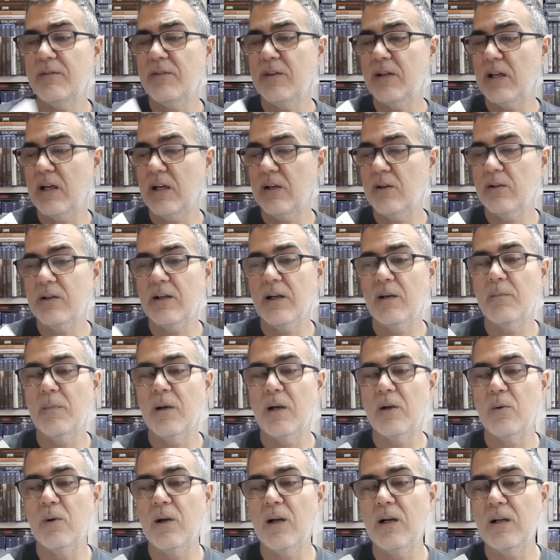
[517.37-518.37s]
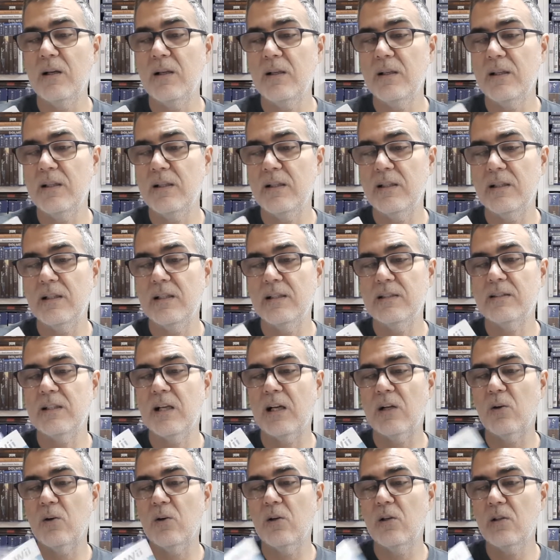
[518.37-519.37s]
fijaros que el manual eh, es a
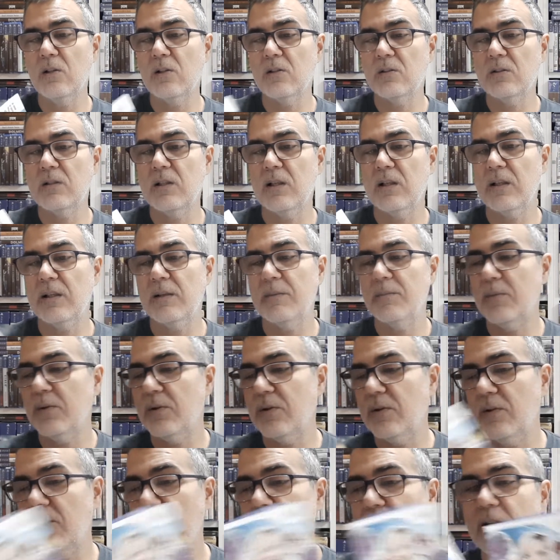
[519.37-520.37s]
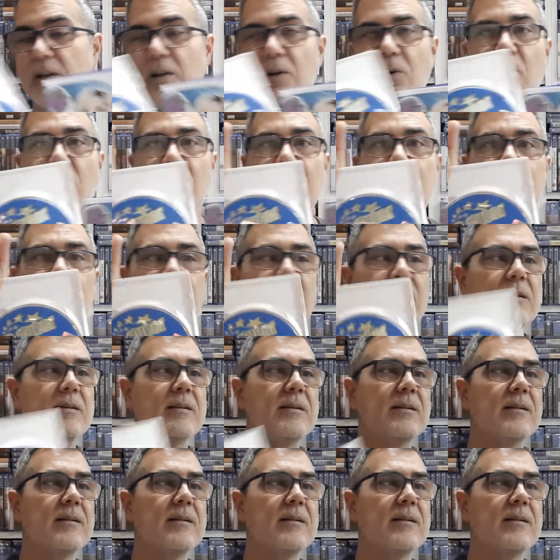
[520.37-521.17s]
color, o sea que por 2.50,